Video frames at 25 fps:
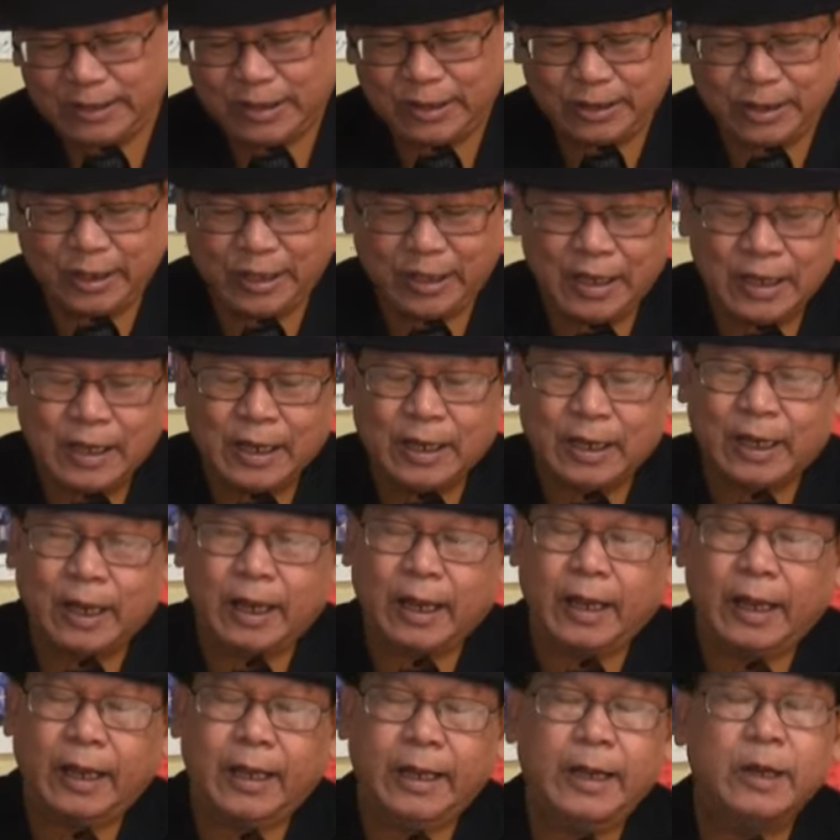Thưa chị,
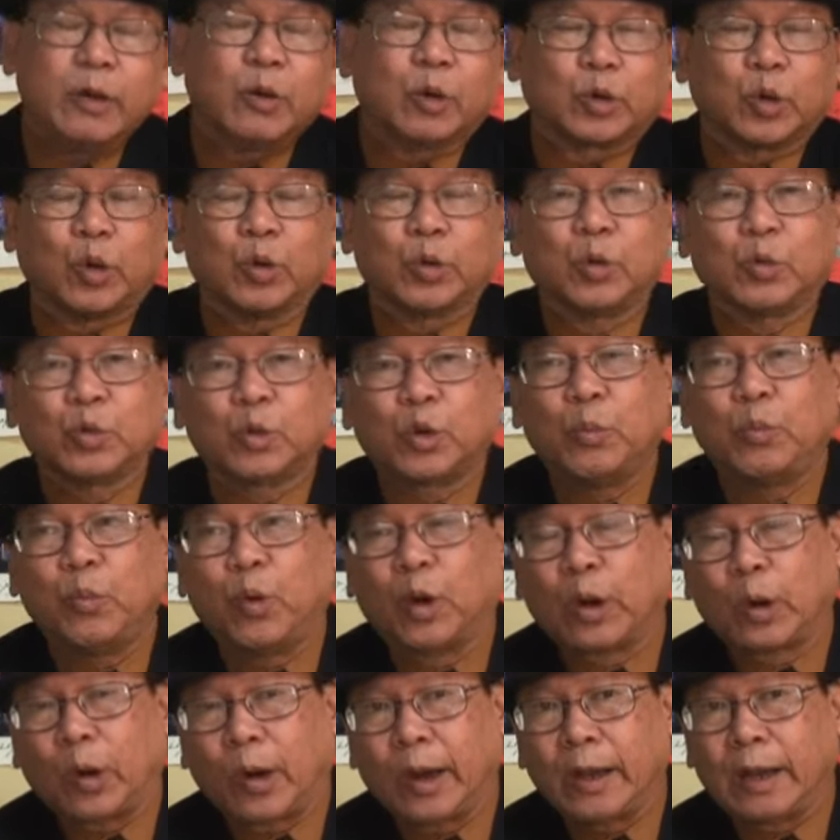ý của tôi chúng tôi
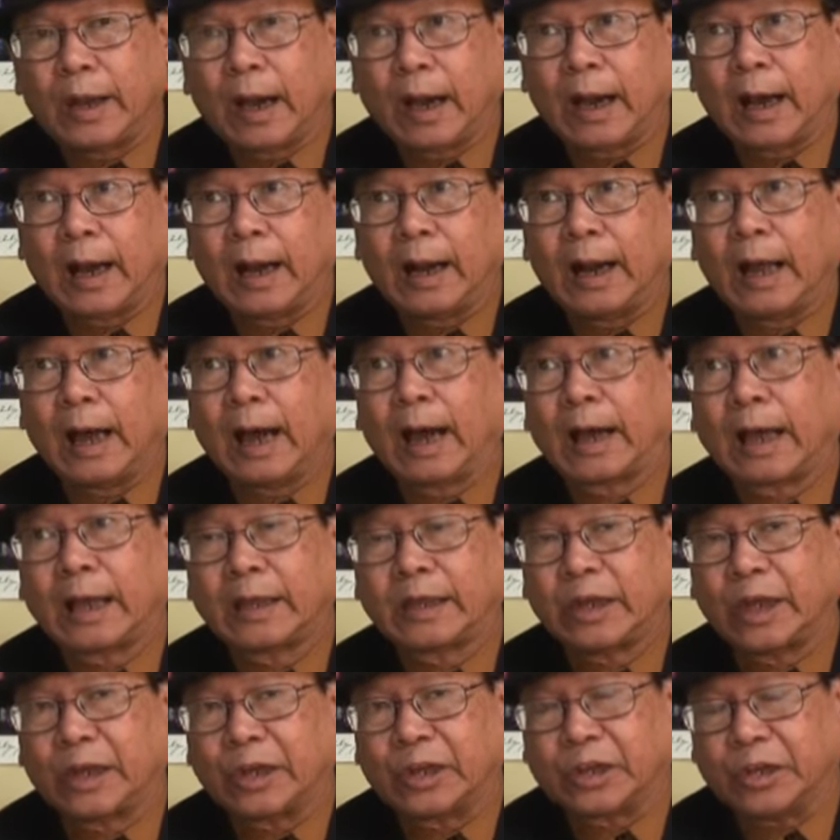muốn nói rằng là
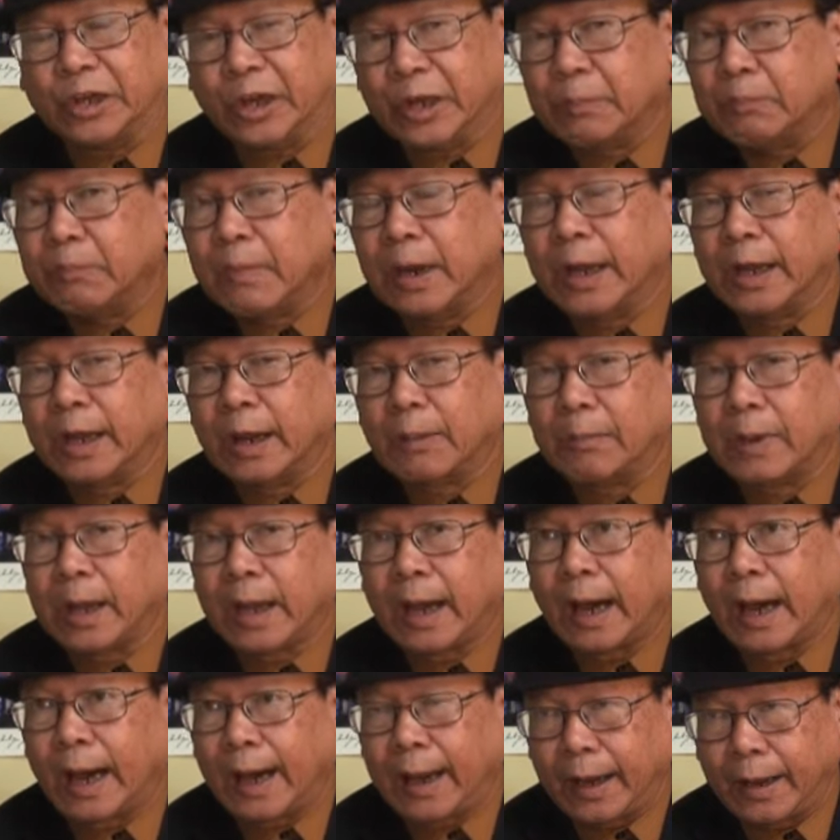cái trận chiến B năm
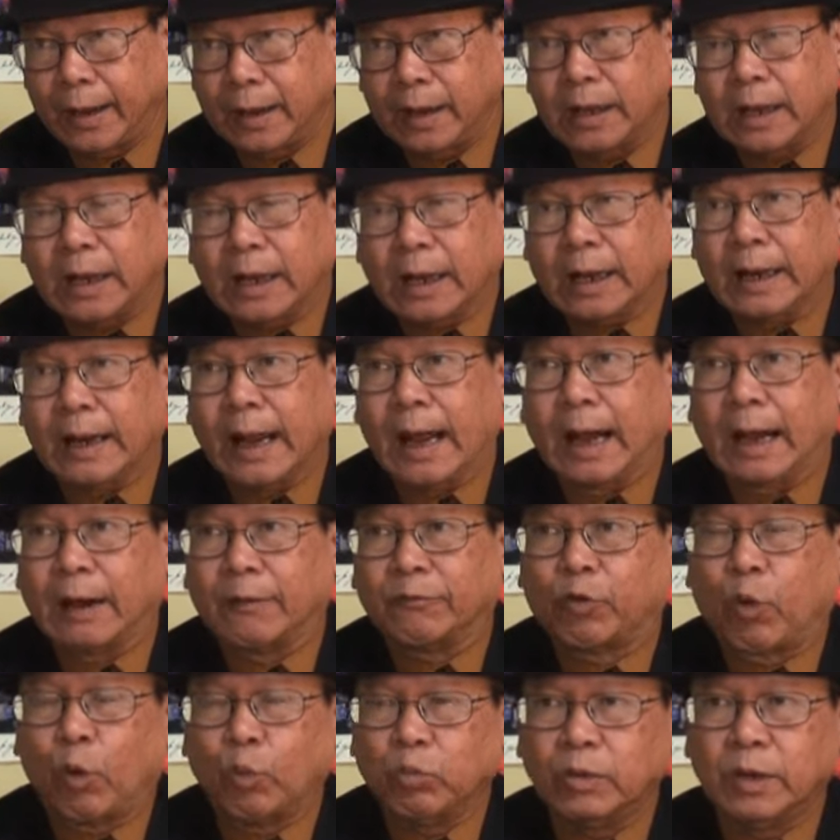mươi hai đó
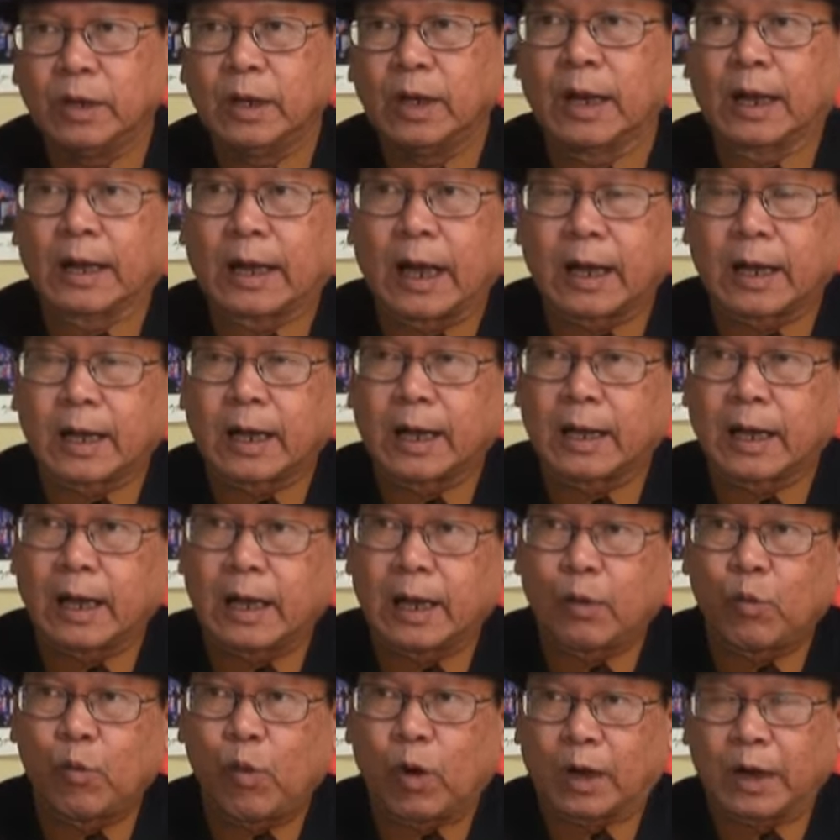đã cũng như là các cái
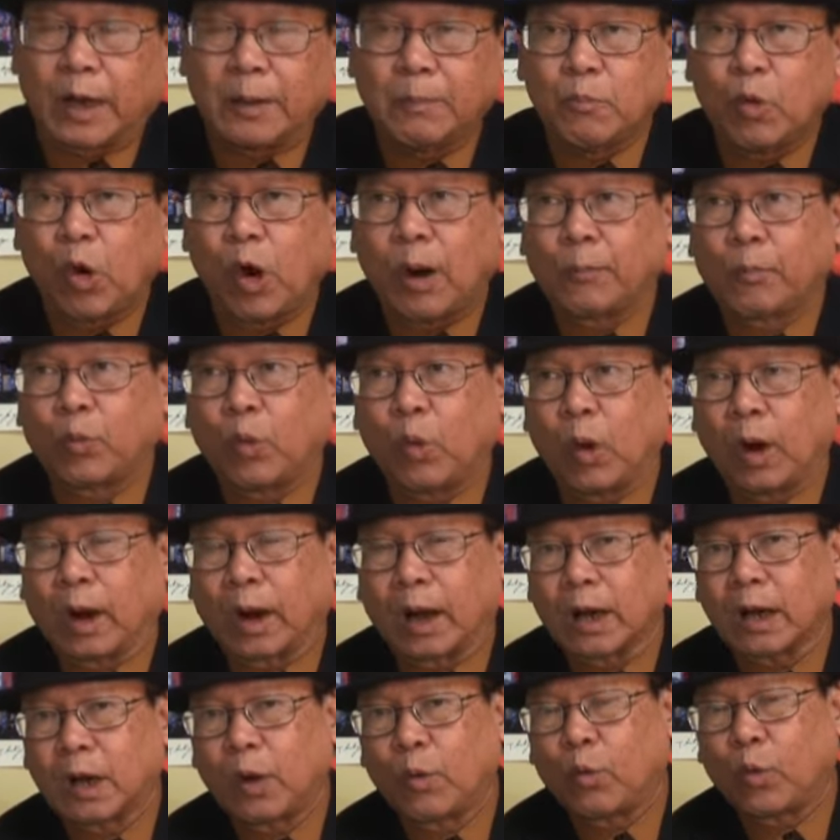cái cuộc đánh bom của
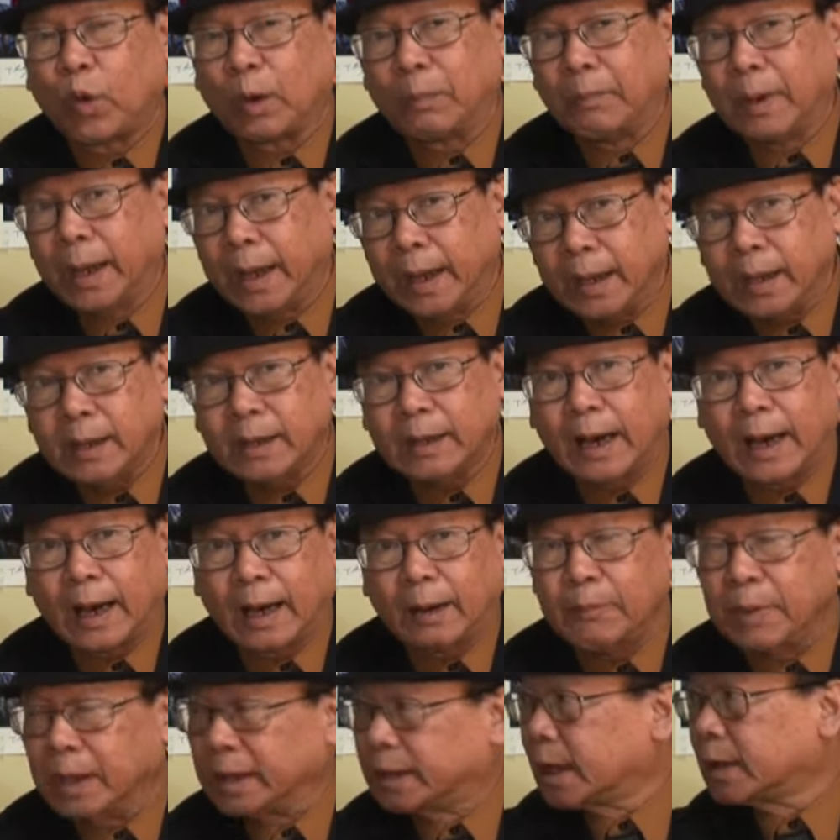các không quân Mỹ
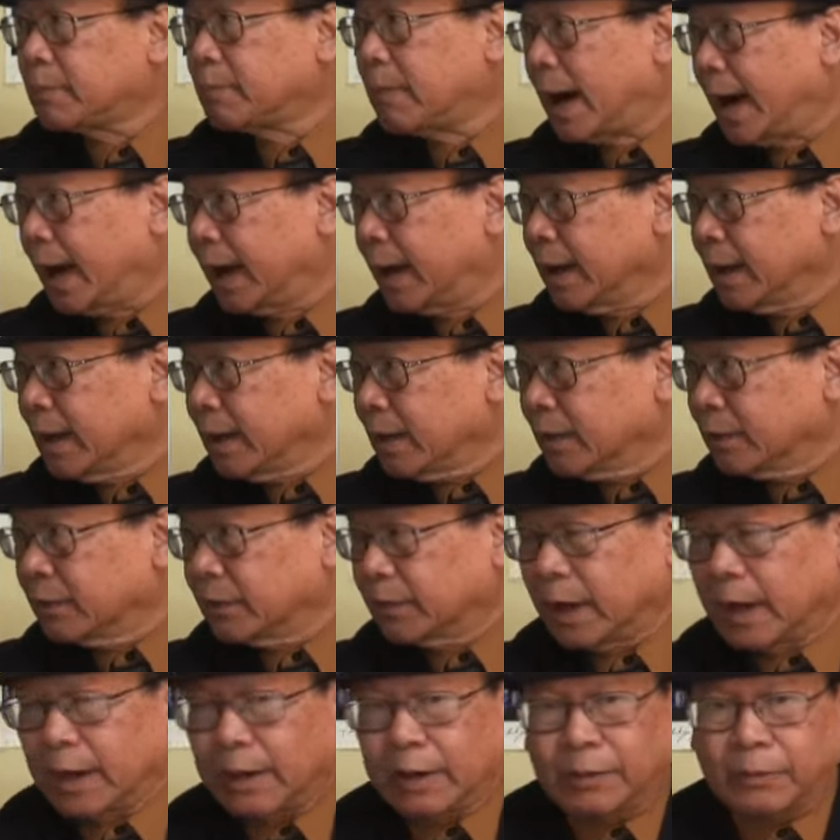đã bị thất bại,
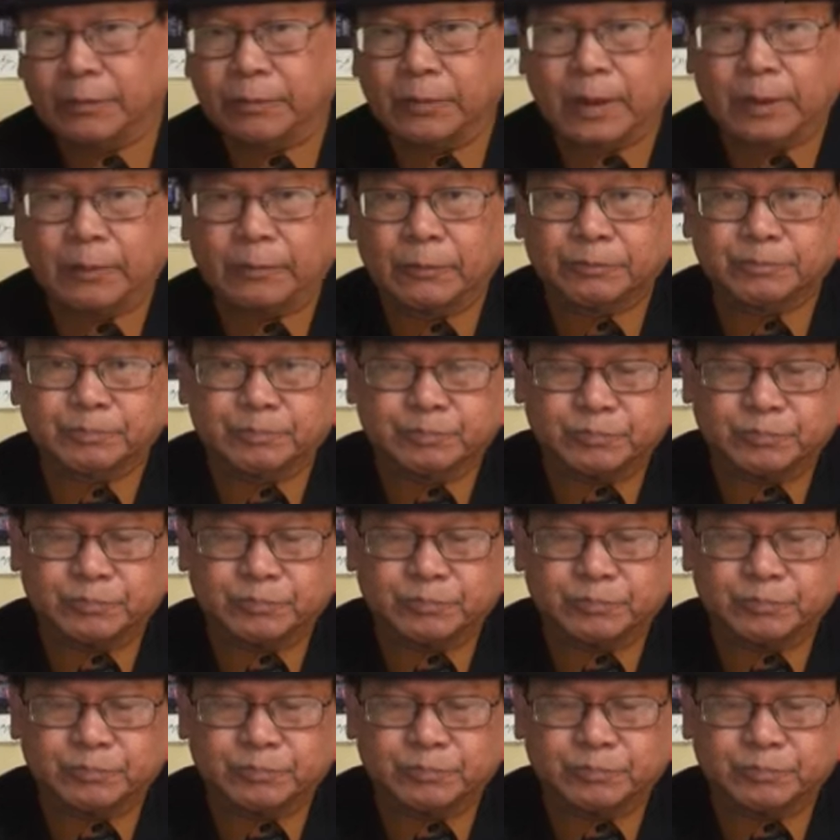và và,